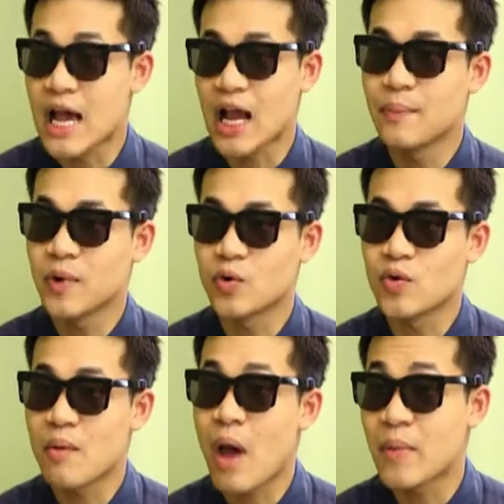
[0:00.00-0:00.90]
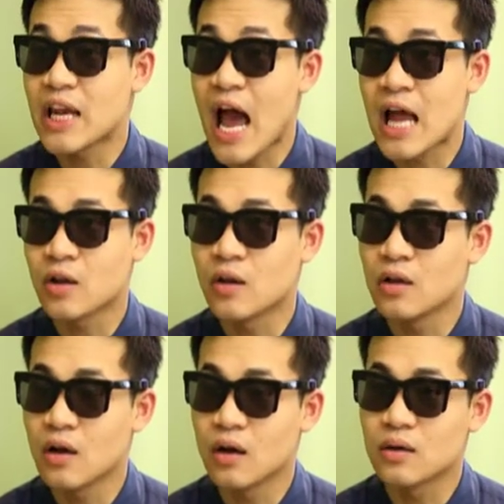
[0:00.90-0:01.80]
จากการเปิดโรงเรียนมาไม่นานตอน
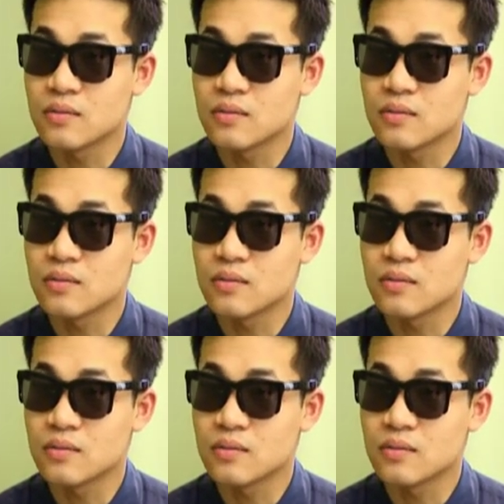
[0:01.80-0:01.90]
นี้ก็